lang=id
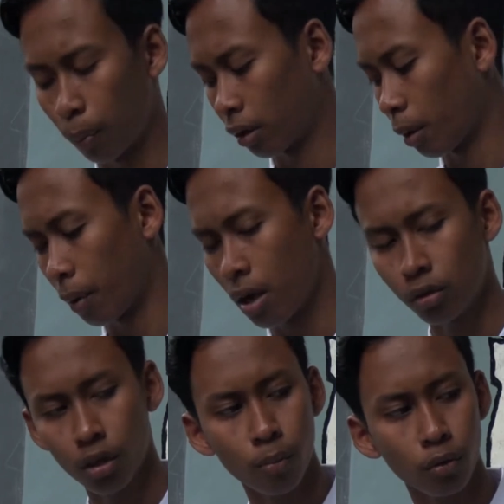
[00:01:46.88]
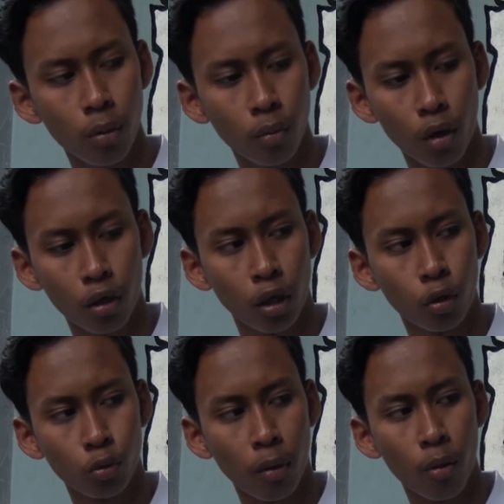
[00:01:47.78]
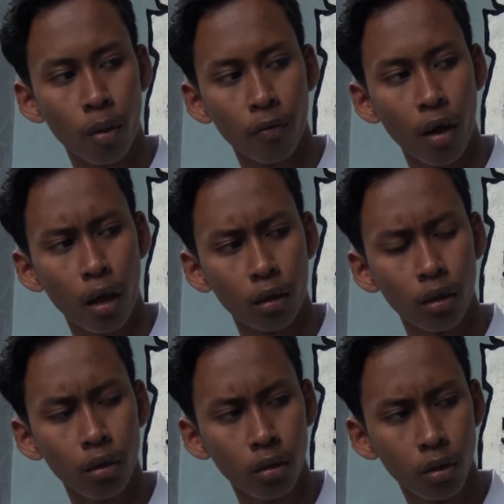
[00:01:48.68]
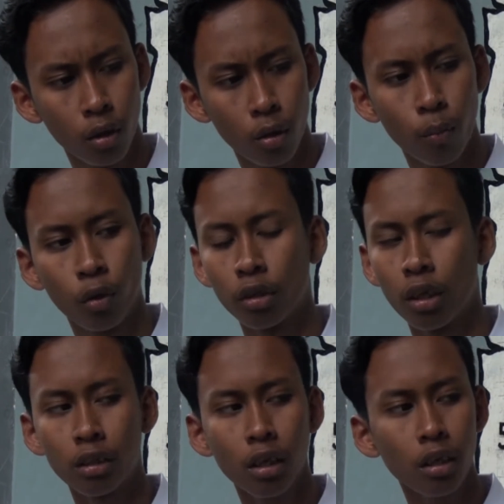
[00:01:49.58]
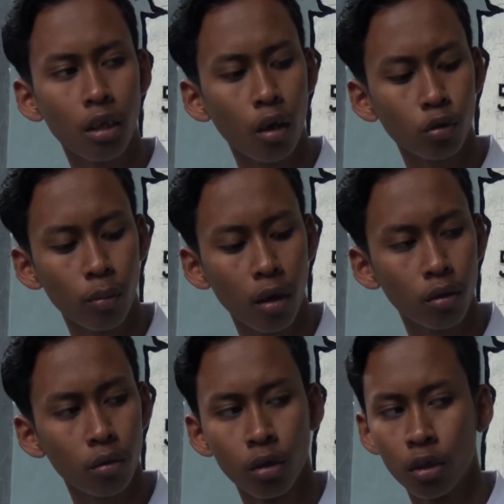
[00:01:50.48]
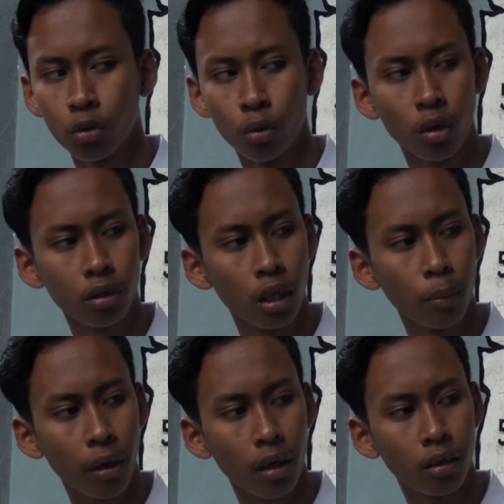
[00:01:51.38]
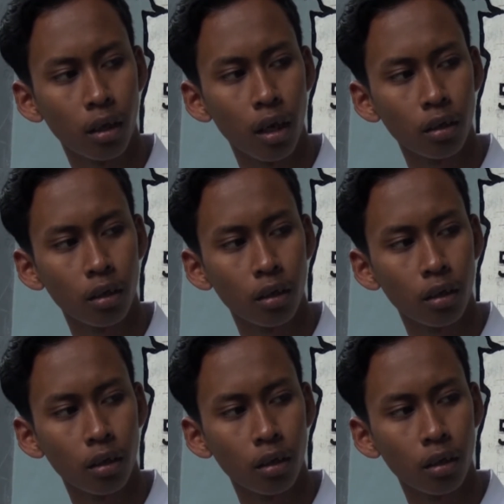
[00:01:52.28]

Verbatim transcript: apaan sam sam orang dia tuh cuma aku manfaatin buktinya aja dia aku cuma suruh ngerjain PR di kelas